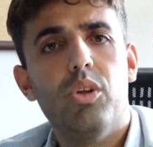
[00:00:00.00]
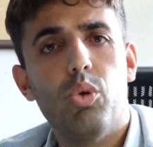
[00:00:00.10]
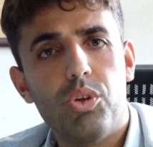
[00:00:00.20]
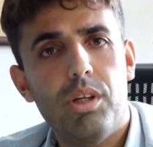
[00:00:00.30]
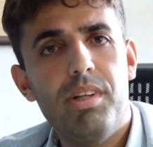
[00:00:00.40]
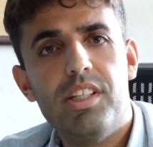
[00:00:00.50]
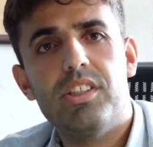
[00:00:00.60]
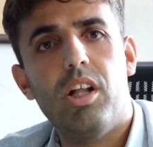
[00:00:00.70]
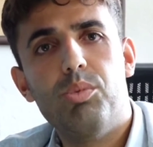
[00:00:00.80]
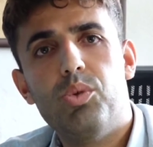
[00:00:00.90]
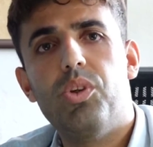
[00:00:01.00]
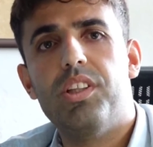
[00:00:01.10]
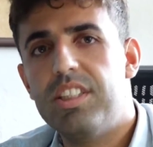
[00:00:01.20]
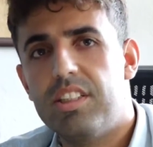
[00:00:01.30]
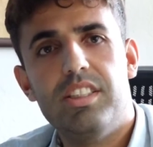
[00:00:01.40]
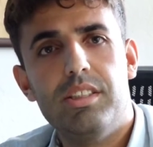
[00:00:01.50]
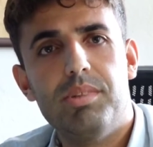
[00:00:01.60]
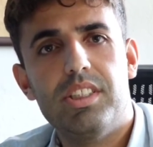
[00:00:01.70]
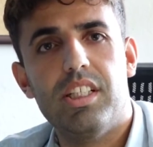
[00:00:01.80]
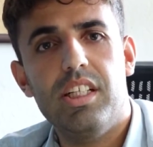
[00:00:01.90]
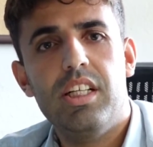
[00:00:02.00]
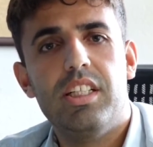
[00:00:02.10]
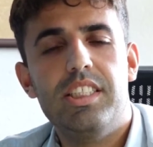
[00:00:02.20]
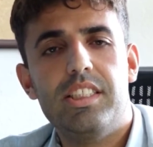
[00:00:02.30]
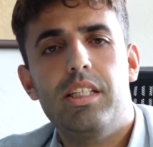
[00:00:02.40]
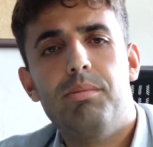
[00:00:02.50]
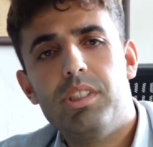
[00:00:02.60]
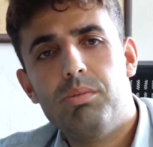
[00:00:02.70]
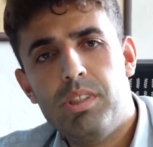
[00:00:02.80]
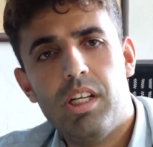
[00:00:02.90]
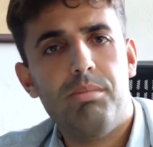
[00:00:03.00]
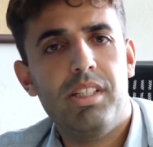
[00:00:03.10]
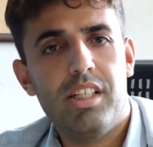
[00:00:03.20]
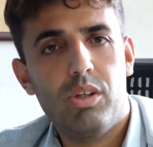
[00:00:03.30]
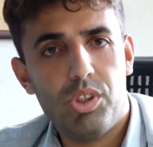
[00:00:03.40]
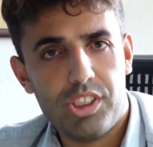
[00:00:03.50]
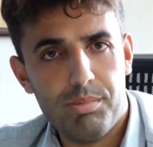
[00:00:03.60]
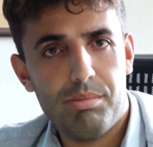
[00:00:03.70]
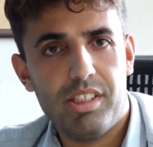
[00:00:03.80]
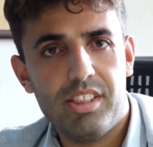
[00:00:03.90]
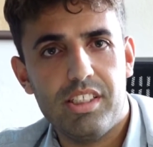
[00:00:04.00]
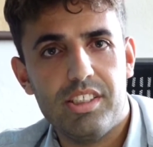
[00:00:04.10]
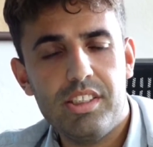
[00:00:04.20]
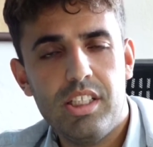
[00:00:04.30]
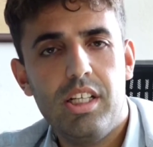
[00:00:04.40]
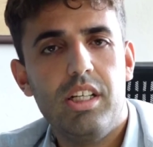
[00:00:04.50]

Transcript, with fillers: Nokta bilgisi al butonuna tıkladığımızda istediğimiz bina bilgilerine ulaşabilmekteyiz.